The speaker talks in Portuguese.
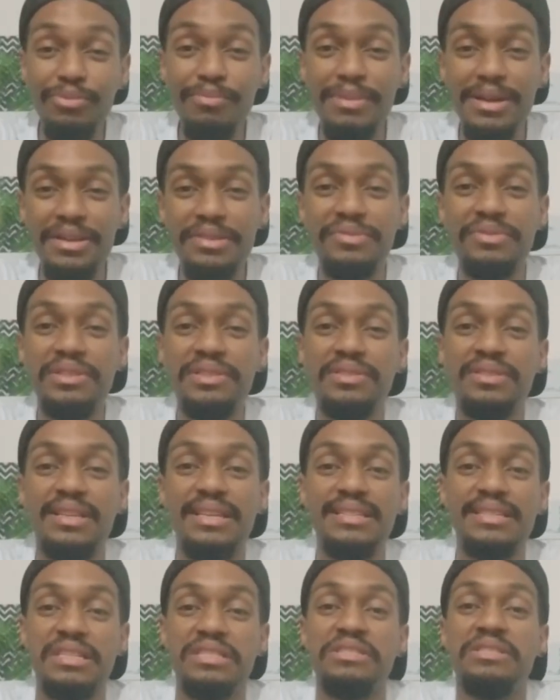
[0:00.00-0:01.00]
medo disso
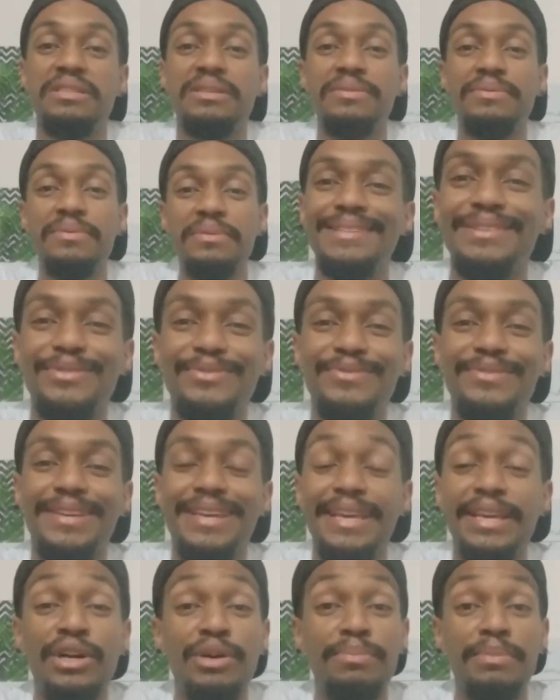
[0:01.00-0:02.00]
ser exagero, eu
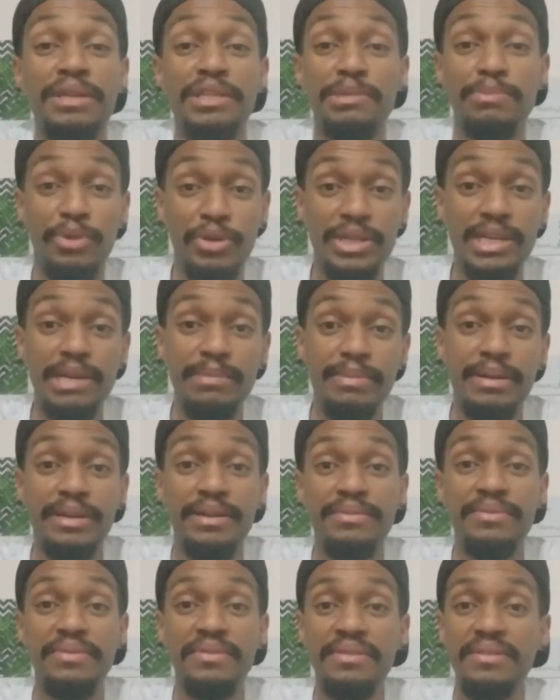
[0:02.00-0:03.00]
fiquei realmente
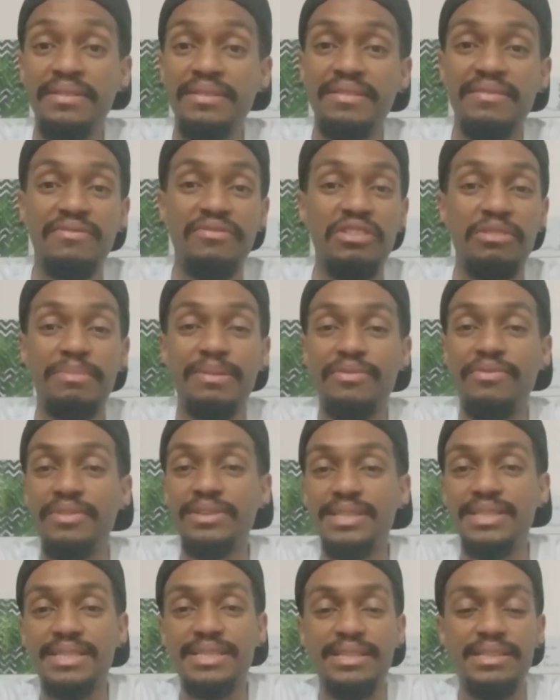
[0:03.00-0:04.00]
boquiaberto. Foi uma
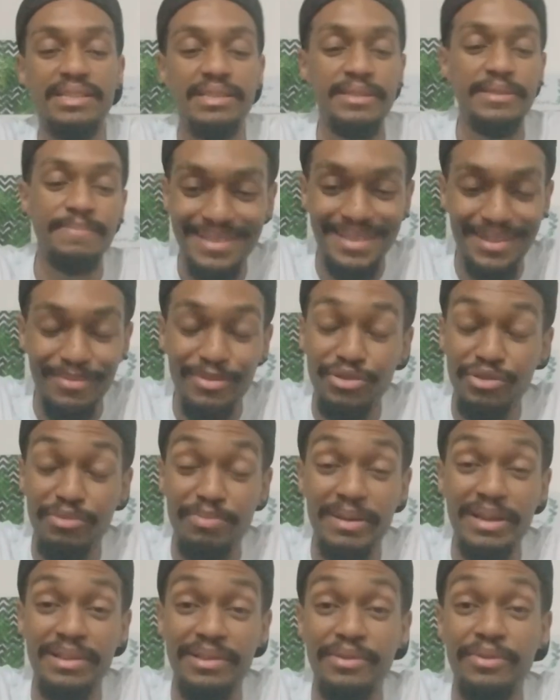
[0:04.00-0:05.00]
coisa assim que me
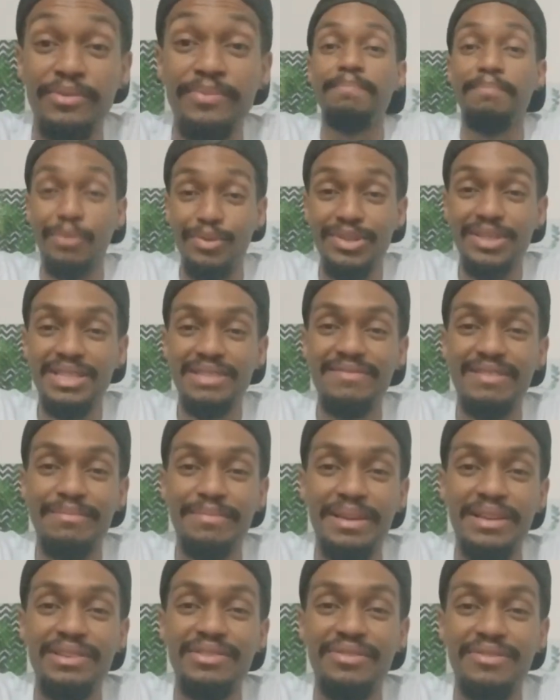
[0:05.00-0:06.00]
surpreendeu
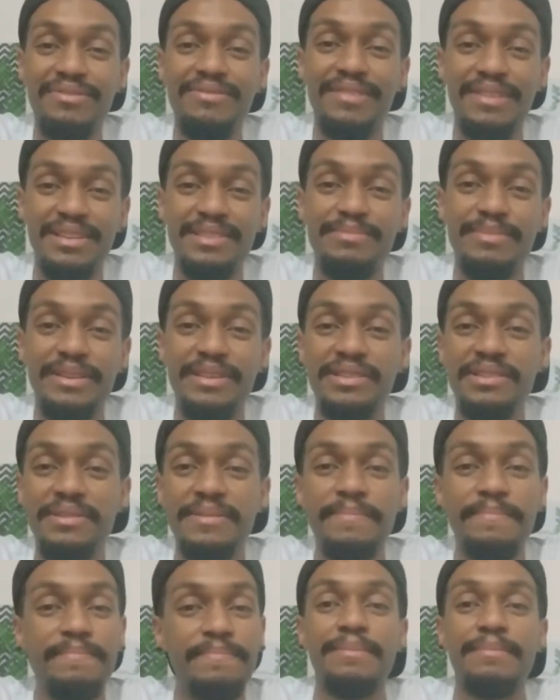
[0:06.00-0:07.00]
positivamente,
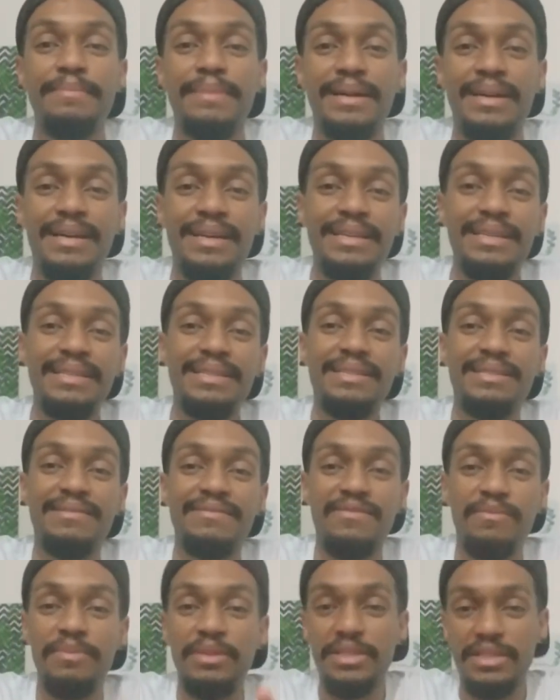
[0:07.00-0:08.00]
felizmente,
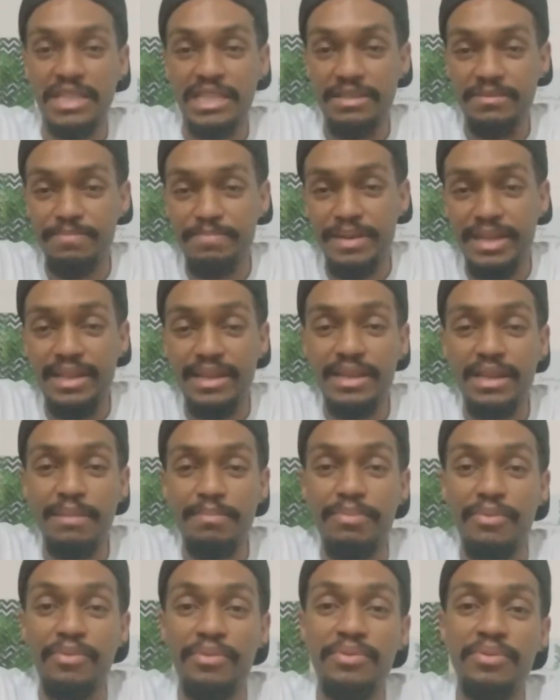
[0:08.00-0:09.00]
mas vamos deixar isso para daqui
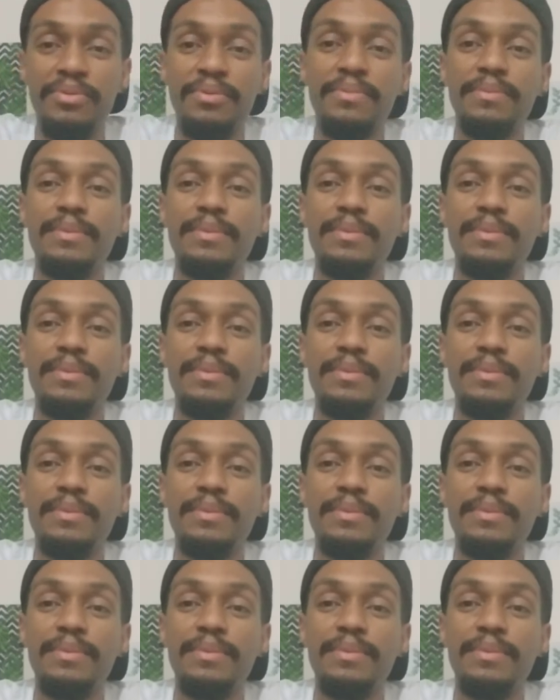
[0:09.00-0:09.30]
a pouco.